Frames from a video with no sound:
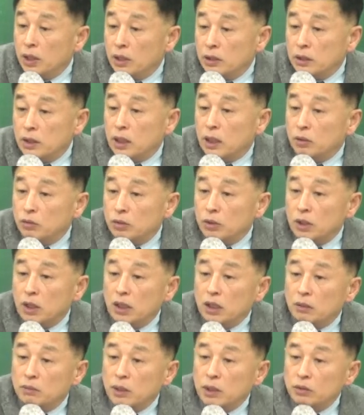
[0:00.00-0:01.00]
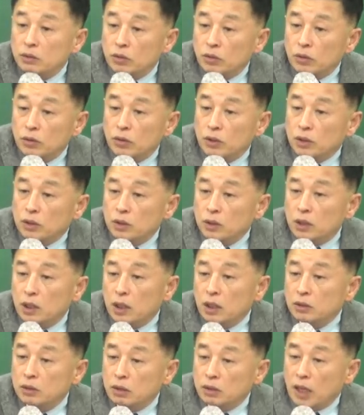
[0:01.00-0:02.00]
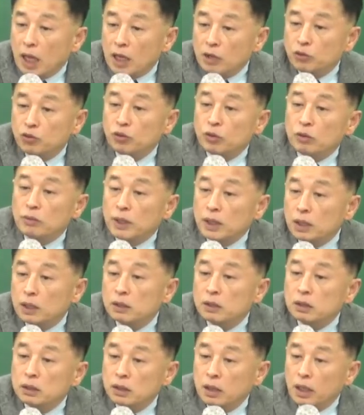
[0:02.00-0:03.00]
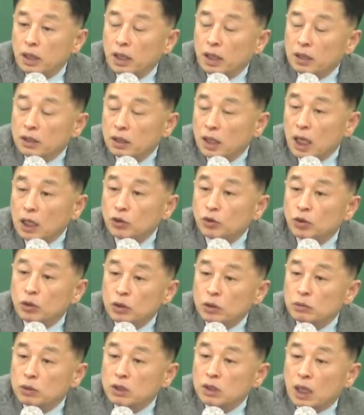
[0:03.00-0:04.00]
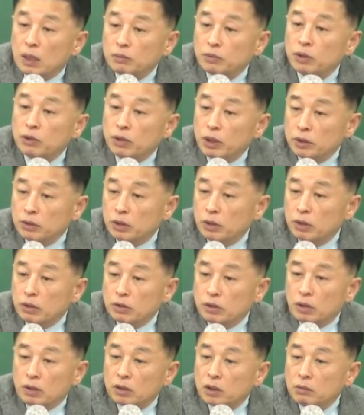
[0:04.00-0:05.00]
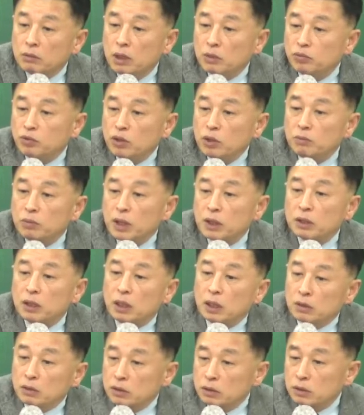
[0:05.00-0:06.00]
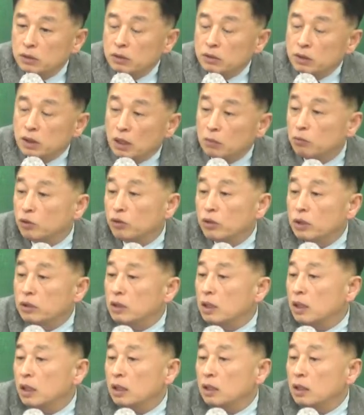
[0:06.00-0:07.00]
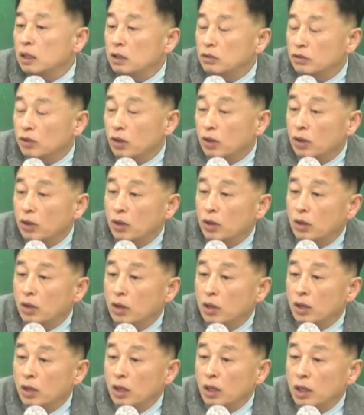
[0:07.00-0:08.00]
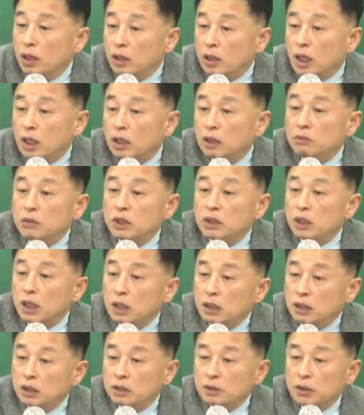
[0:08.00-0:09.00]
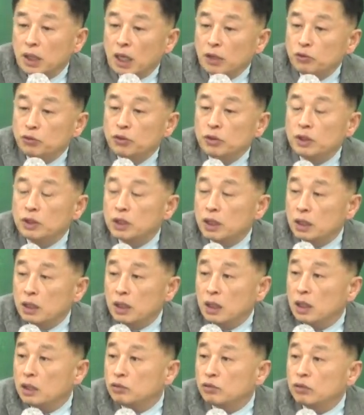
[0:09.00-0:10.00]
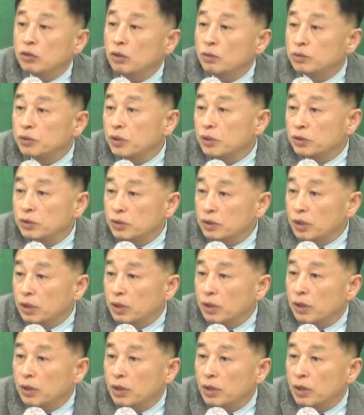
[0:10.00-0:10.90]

자, 우리가 일반적으로 은행에서 대출을 받았을 때 대출금을 갚기 위해서 적금에 불입한다는 것은 잘못된 생각이겠죠. 예금 이자는 대출 이자를 이길 수가 없어요. 그죠?